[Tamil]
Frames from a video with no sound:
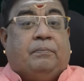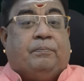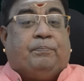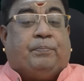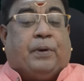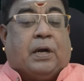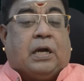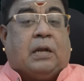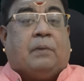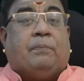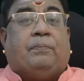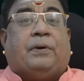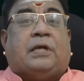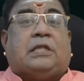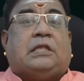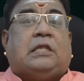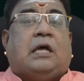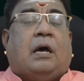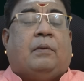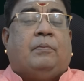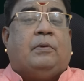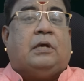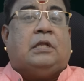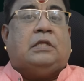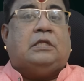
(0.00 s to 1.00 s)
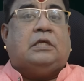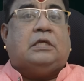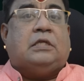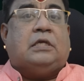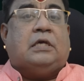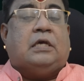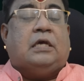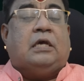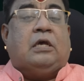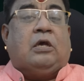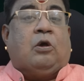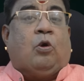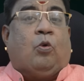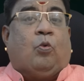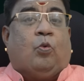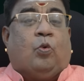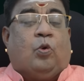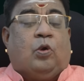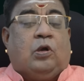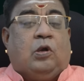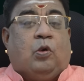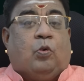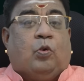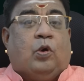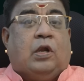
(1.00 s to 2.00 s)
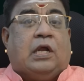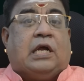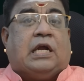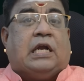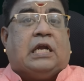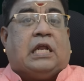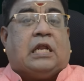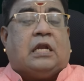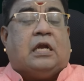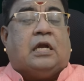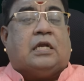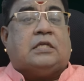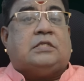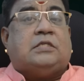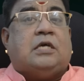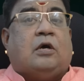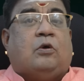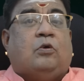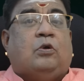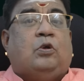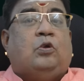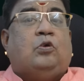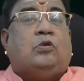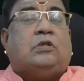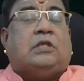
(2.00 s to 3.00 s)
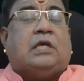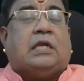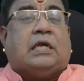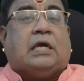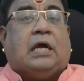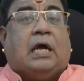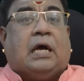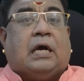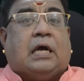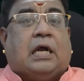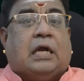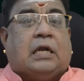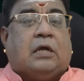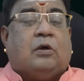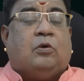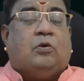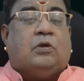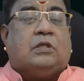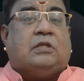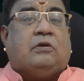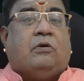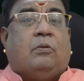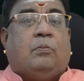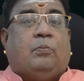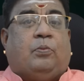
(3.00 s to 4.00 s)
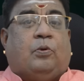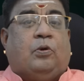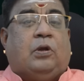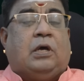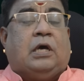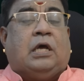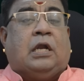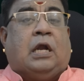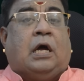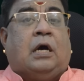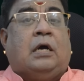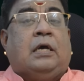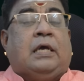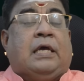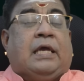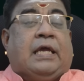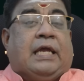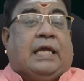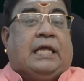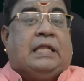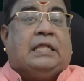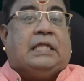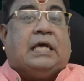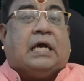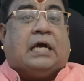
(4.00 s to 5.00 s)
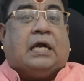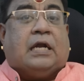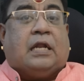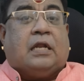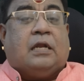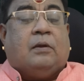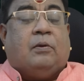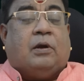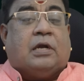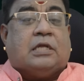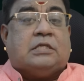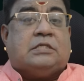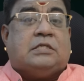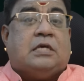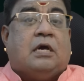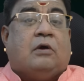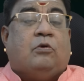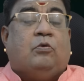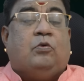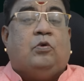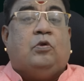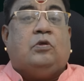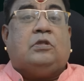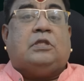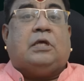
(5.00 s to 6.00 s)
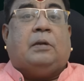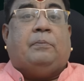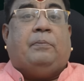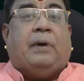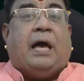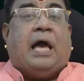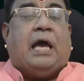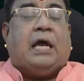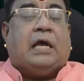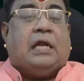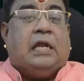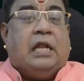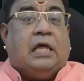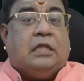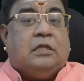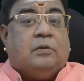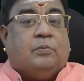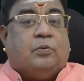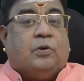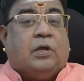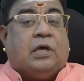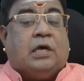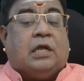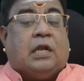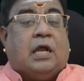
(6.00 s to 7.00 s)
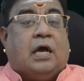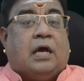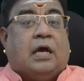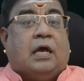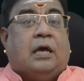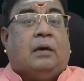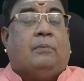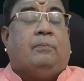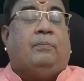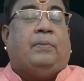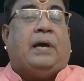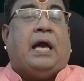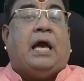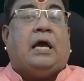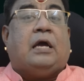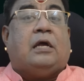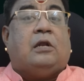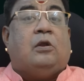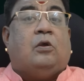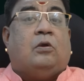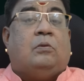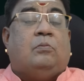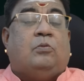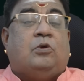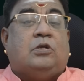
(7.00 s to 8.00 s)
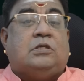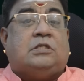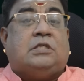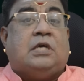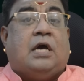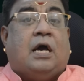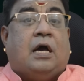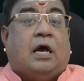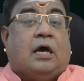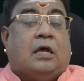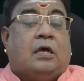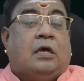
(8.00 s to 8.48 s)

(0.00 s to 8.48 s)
பணம் பத்தாமல் இருந்தது ஒரு ஒரு கடன் அடைச்சா இன்னொருத்தர் க கடன் கொடுத்தவன் பிடுங்குறான் இந்த கடனை அடைச்சா இன்னொருத்தர் பேங்க்லேருந்து பிடுங்குறாங்க பேங்க் லோன் முடித்தா